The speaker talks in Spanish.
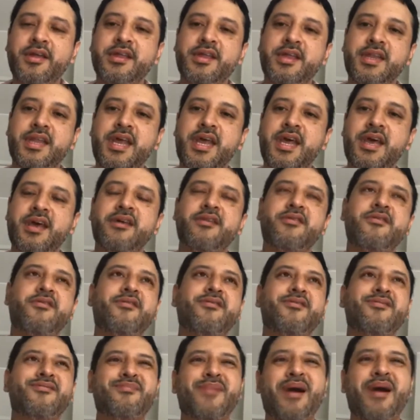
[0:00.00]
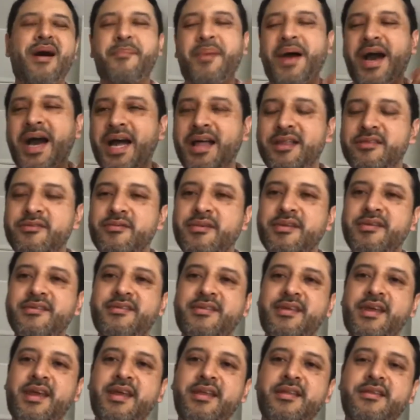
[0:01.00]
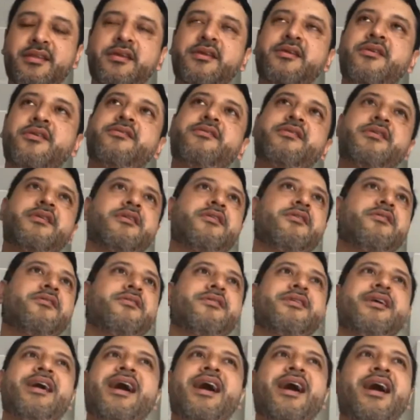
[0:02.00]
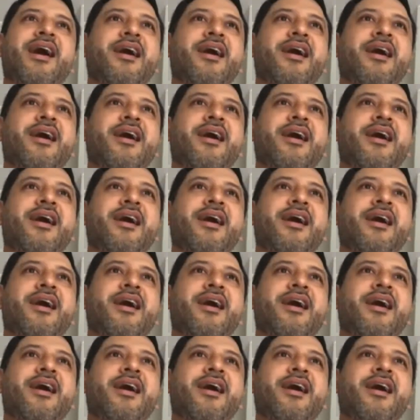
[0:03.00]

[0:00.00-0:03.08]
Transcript: apagando incendios y yo ya, yo,